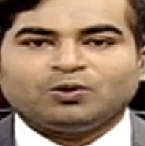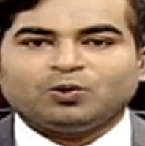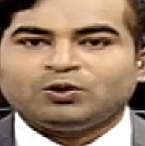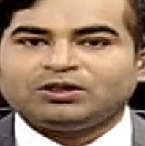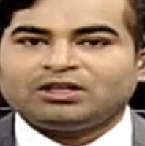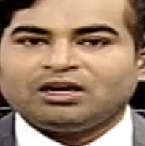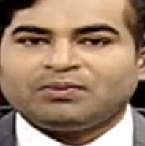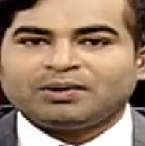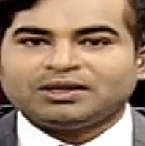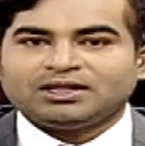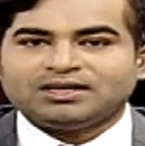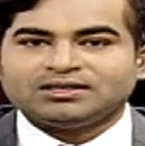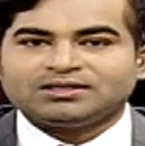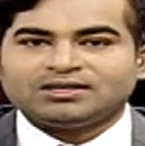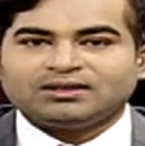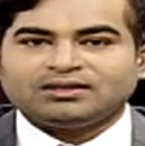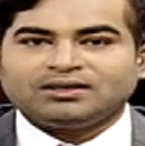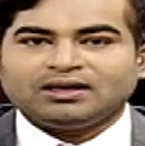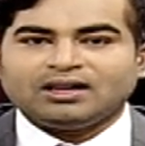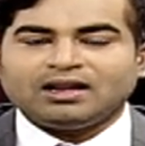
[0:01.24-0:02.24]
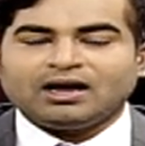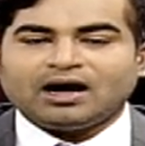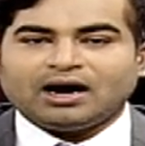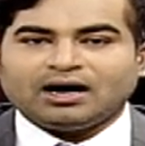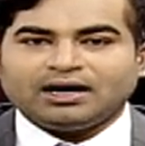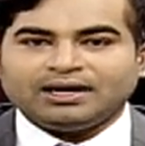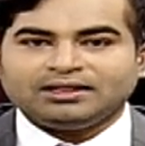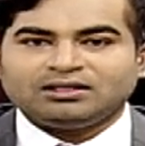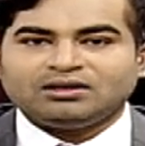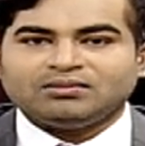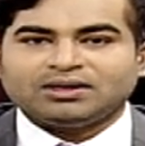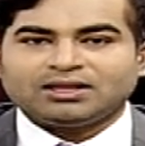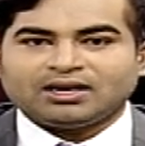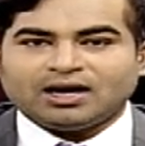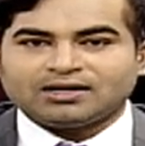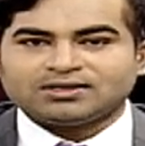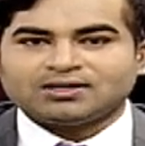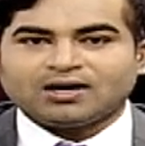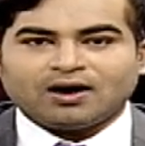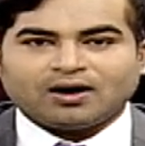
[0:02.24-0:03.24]
உத்தரப்பிரதேசத்தில் அனைத்து
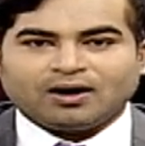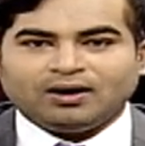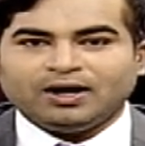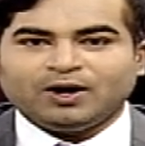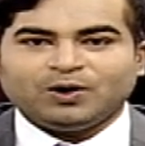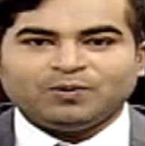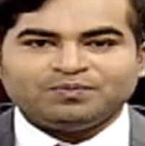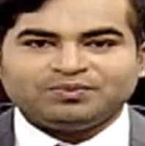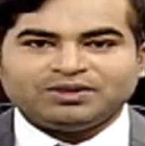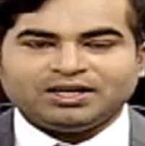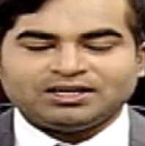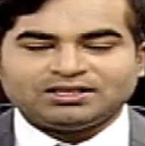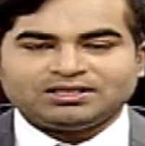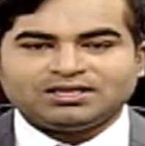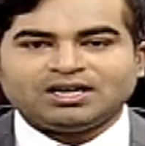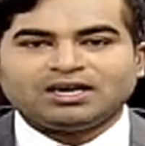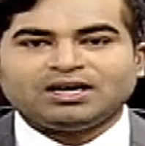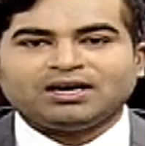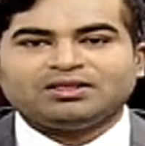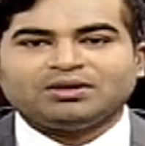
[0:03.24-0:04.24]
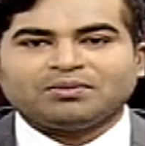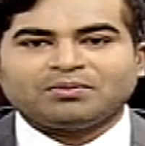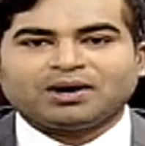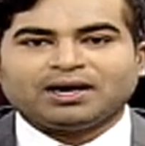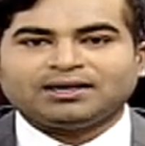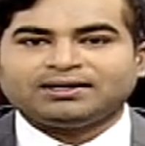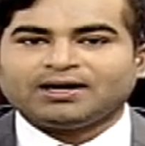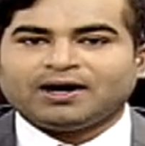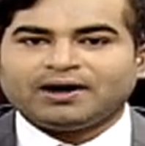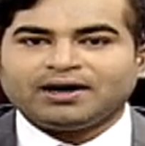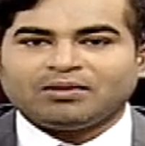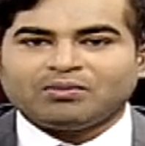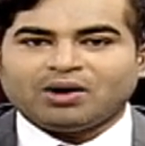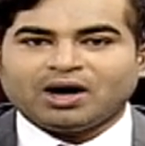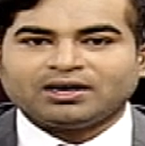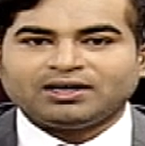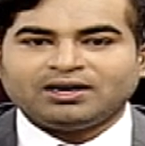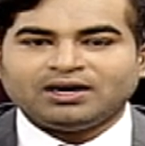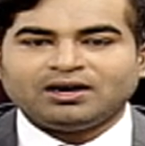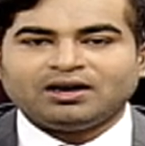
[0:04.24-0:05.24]
மதராசாக்களிலும் தேசிய கீதம்
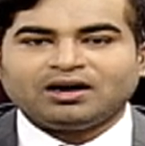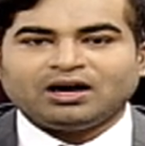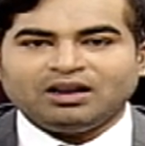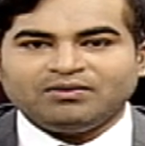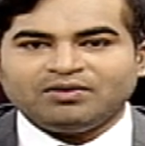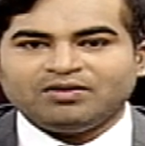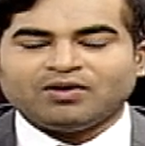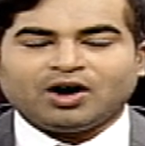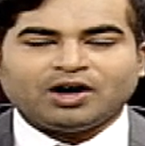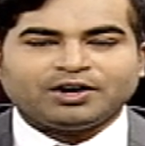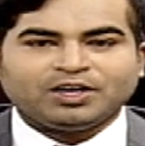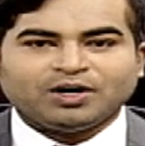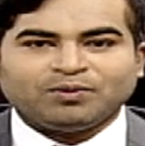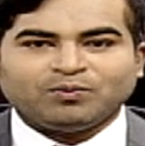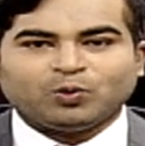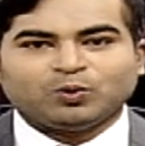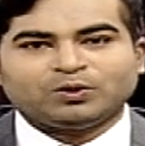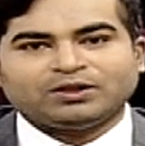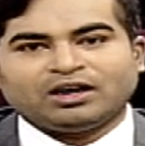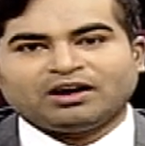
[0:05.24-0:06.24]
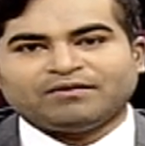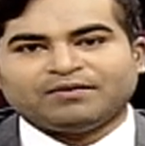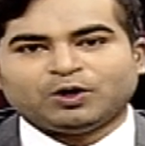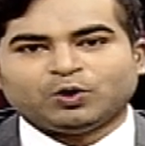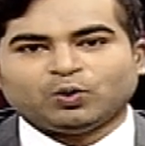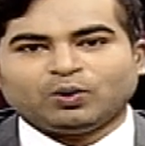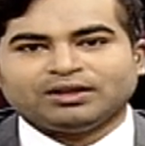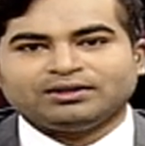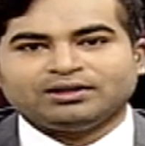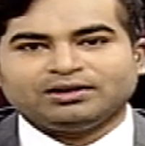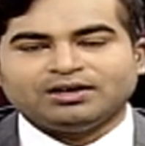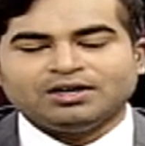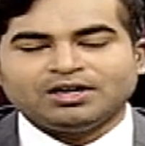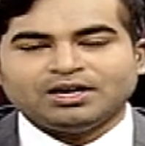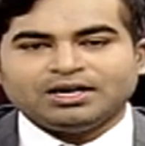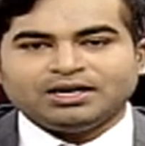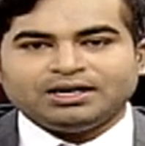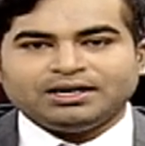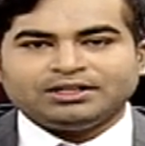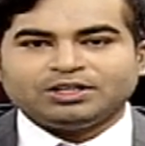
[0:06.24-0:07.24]
கட்டாயமாக்கி கல்வி வாரியம் உத்தரவிட்டுள்ளது
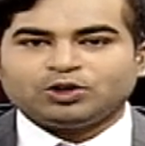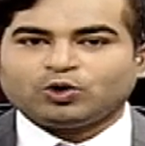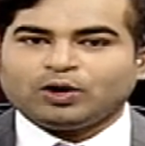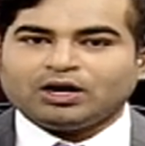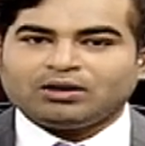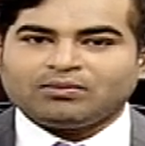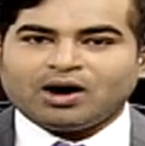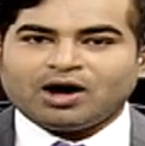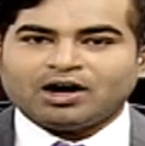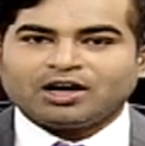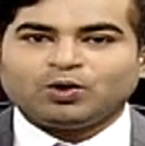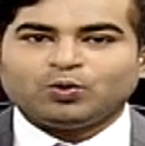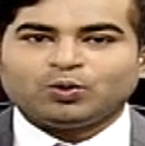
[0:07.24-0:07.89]
இது தொடர்பாக